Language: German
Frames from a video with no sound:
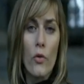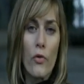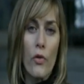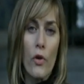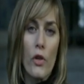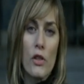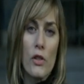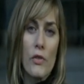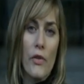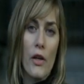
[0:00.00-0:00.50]

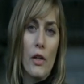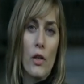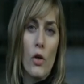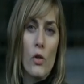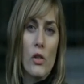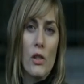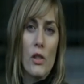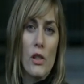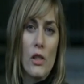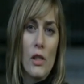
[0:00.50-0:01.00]
von
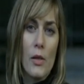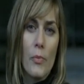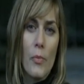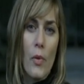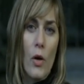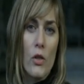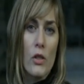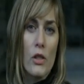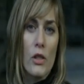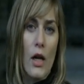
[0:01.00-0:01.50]
2007
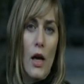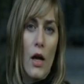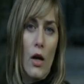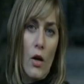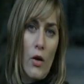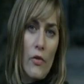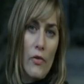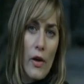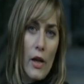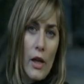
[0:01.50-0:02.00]
aus
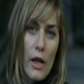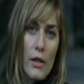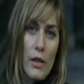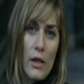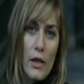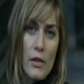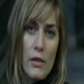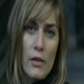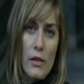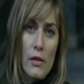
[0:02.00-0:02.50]
Kharkov
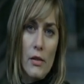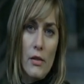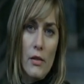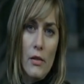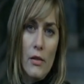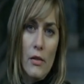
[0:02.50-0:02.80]
allerdings